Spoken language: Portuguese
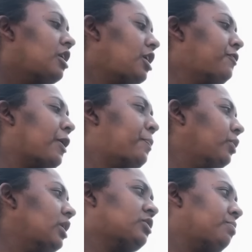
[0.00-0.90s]
E foi por
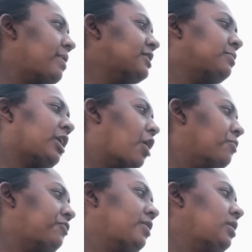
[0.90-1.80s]
isso mesmo que
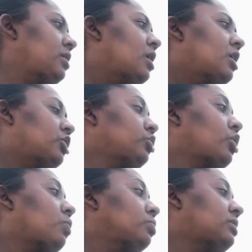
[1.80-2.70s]
eu vim. Eu tô
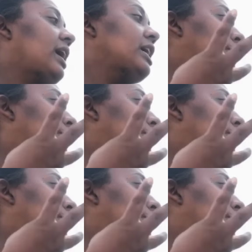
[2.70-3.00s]
com três